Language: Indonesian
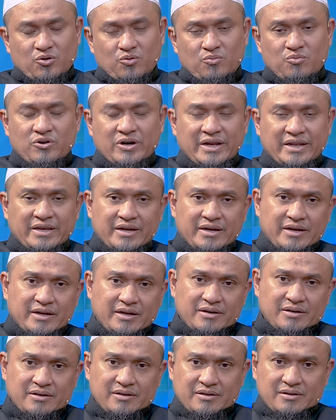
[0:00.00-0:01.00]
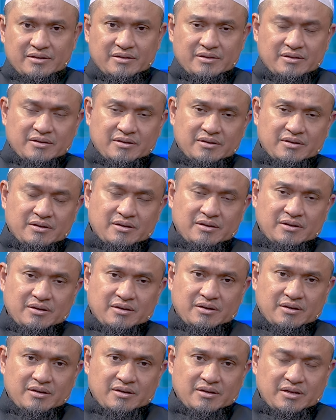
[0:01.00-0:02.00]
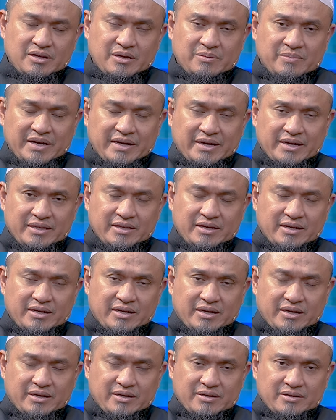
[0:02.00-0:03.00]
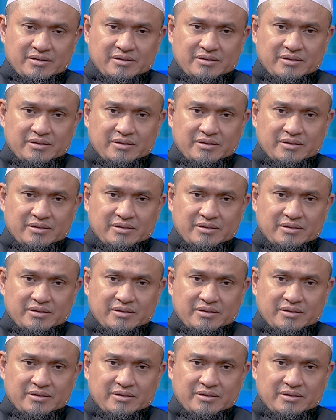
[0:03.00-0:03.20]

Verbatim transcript: Hubungannya lima ayat ini